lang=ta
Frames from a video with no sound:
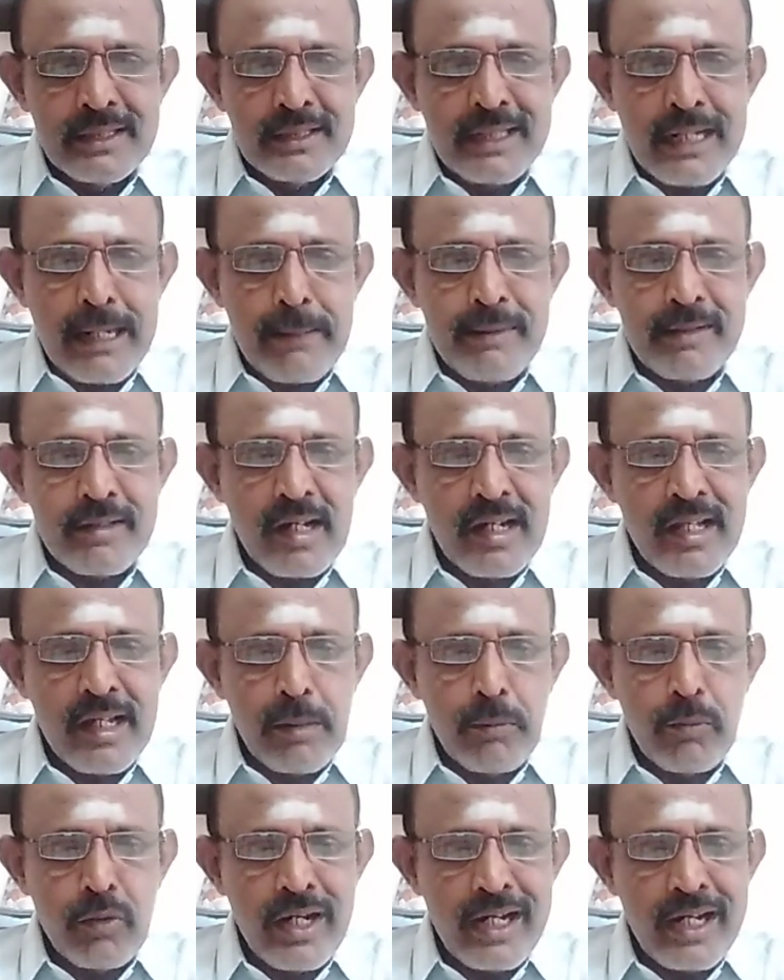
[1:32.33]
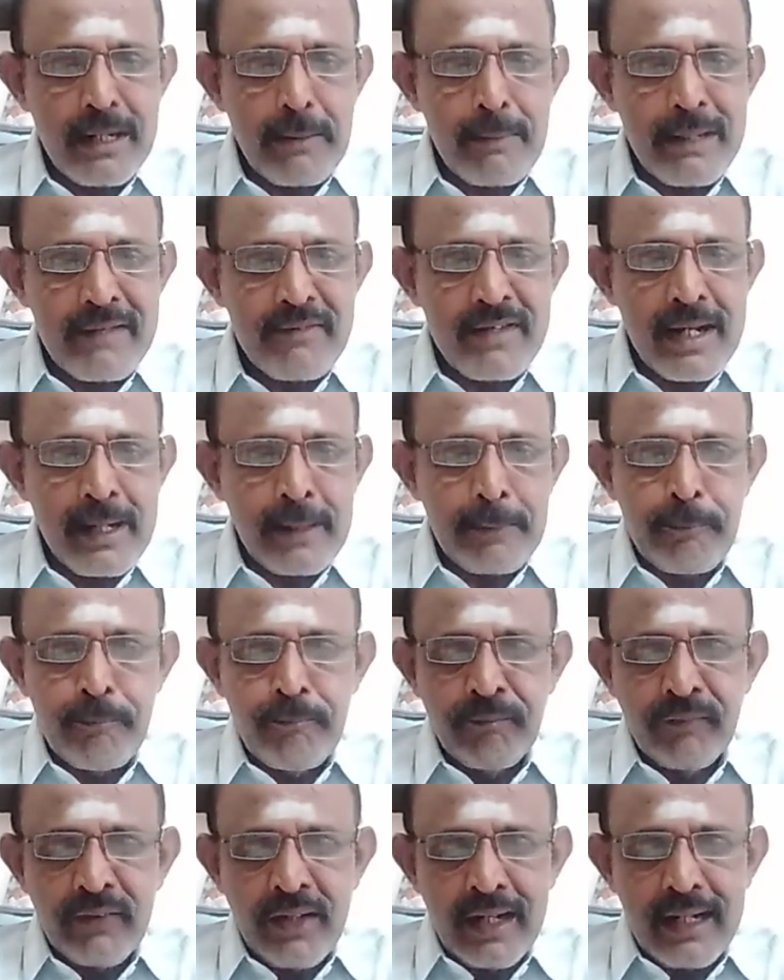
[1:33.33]
திறமைசாலிகள் முன்னேற்றம் அடைவர்
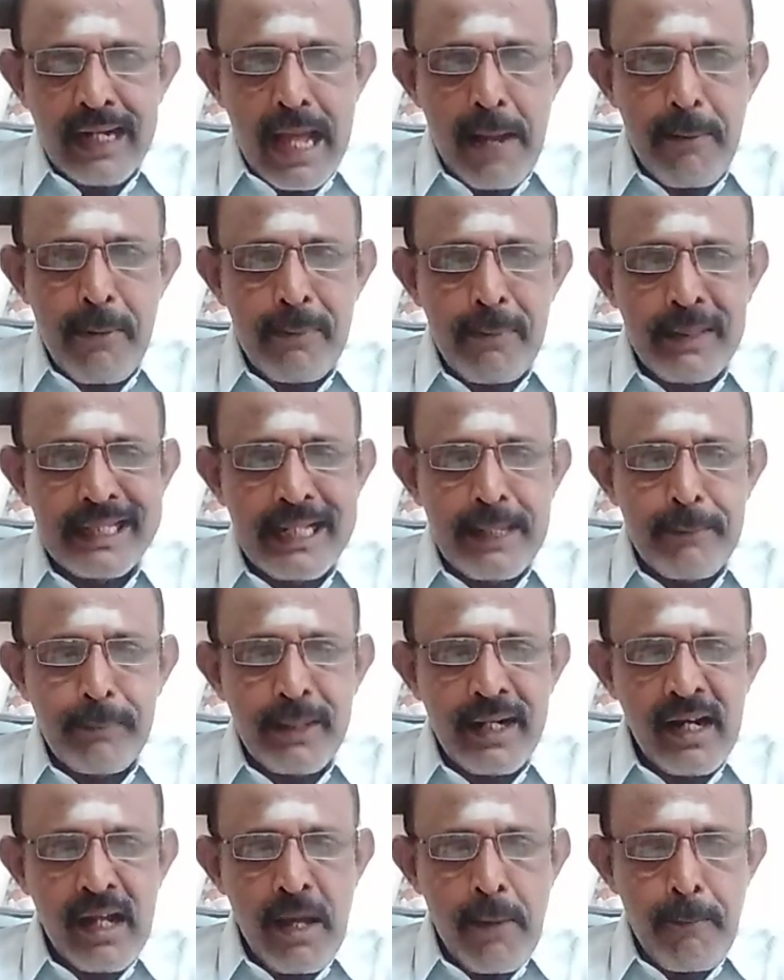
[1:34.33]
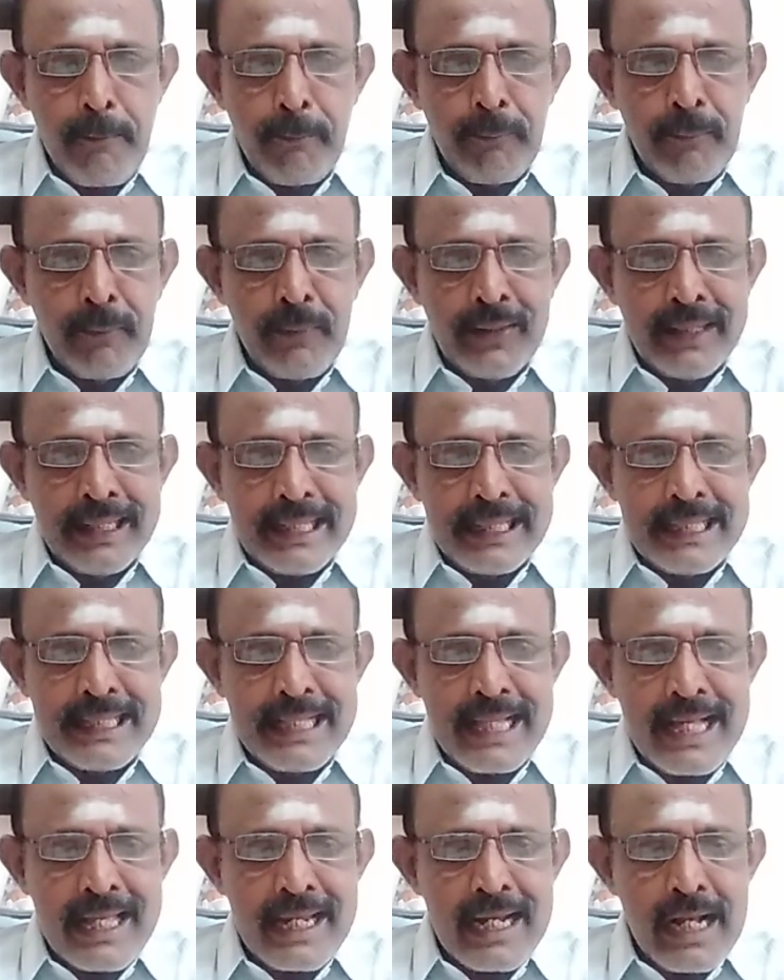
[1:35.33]
லாபம் அதிகம் பெறலாம்
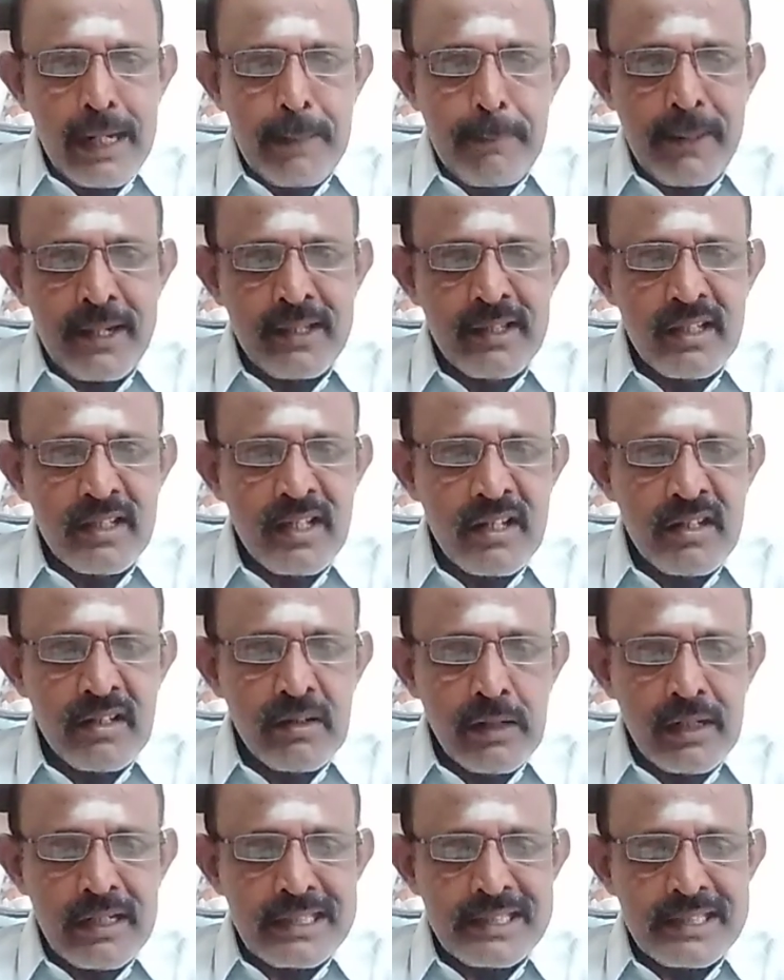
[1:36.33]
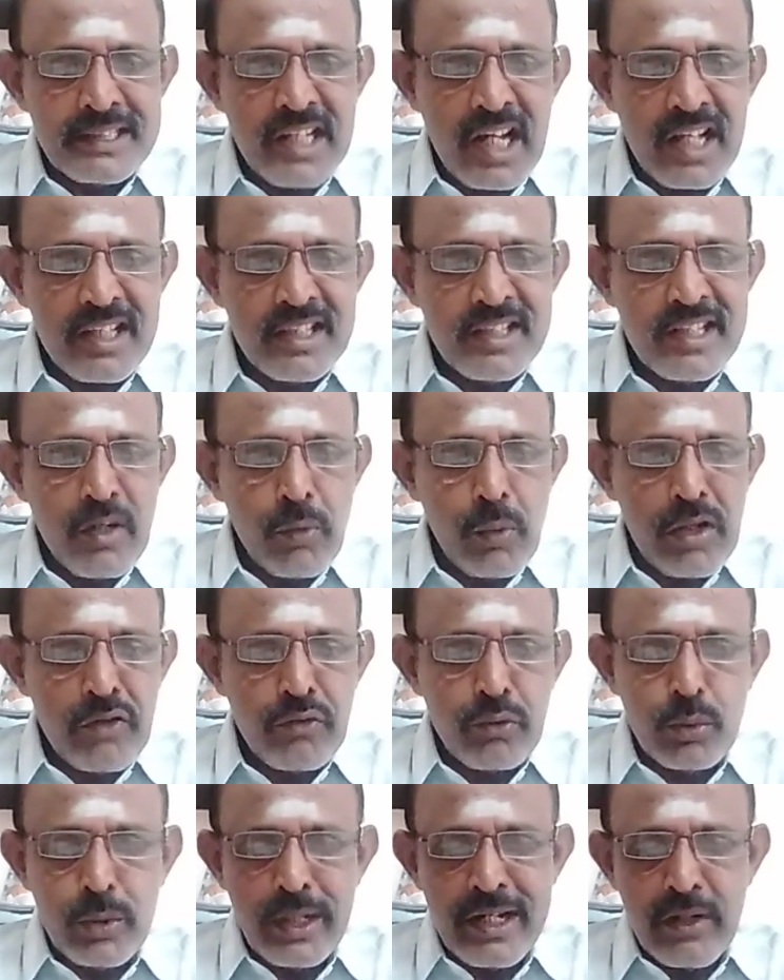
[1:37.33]
இதே ராகு பிறந்ததா ஜாதத்தில் உள்ள
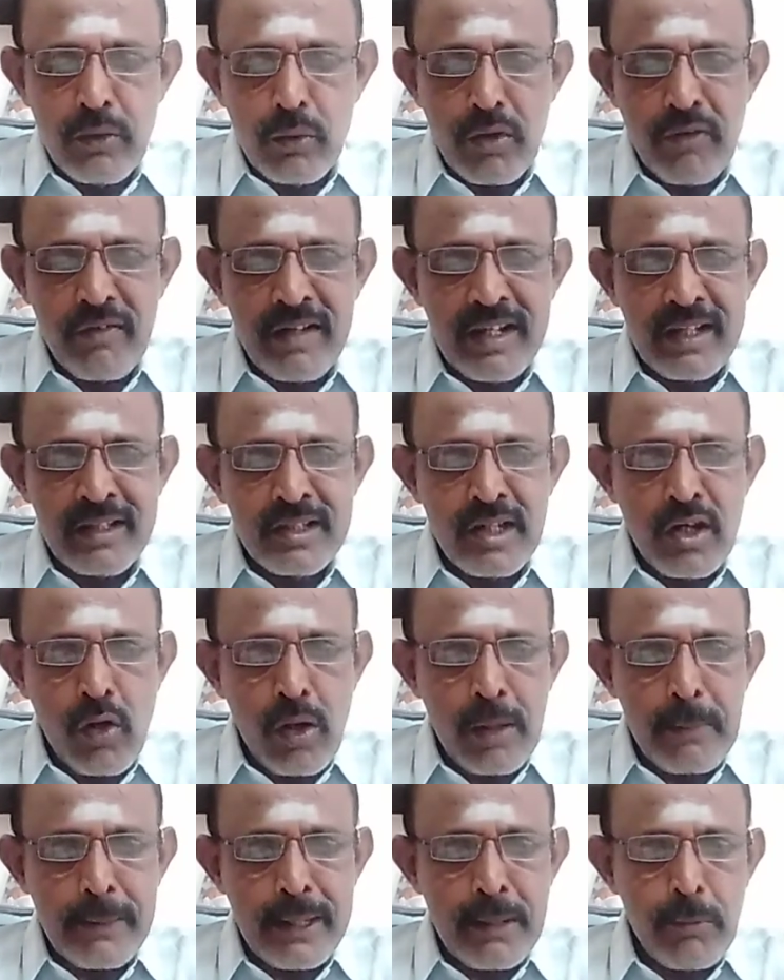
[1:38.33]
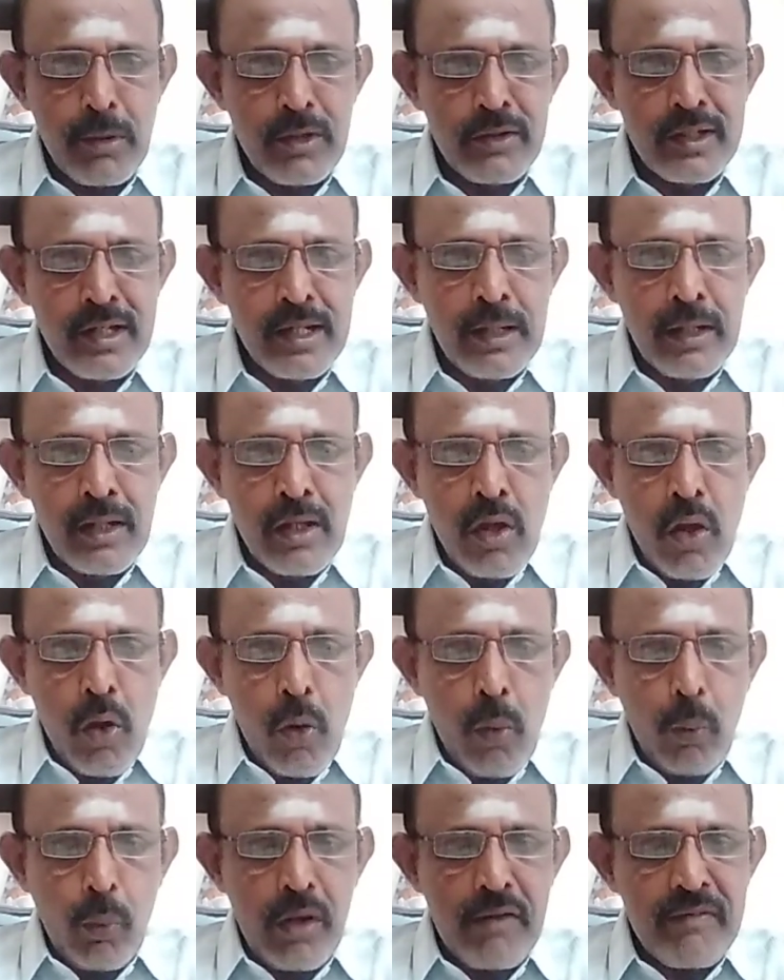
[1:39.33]
சூரியன் குருவிக்கு திருகோணம் பெறும் பொழுது
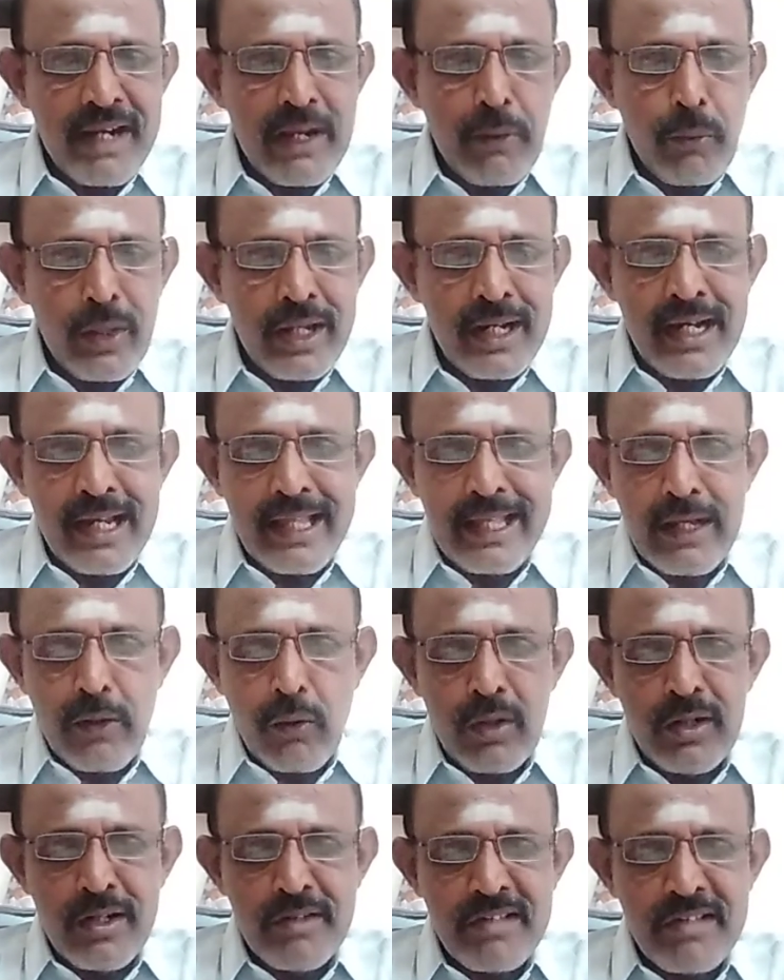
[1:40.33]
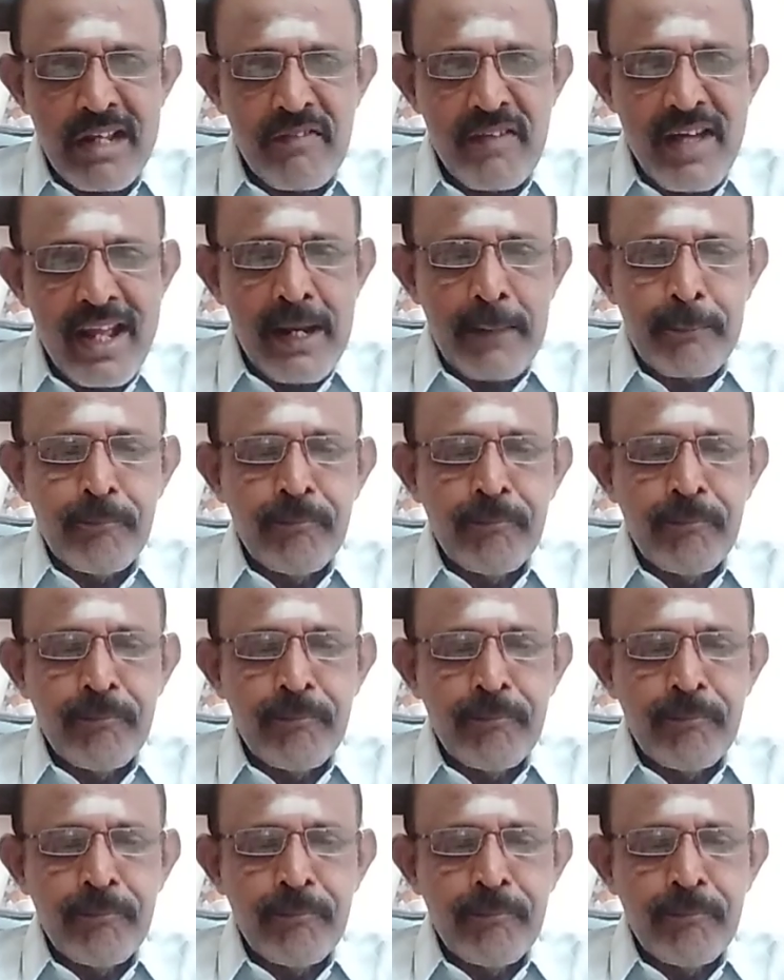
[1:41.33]
ஒருவரை உயர்நிலைக்கு கொண்டு செல்வர்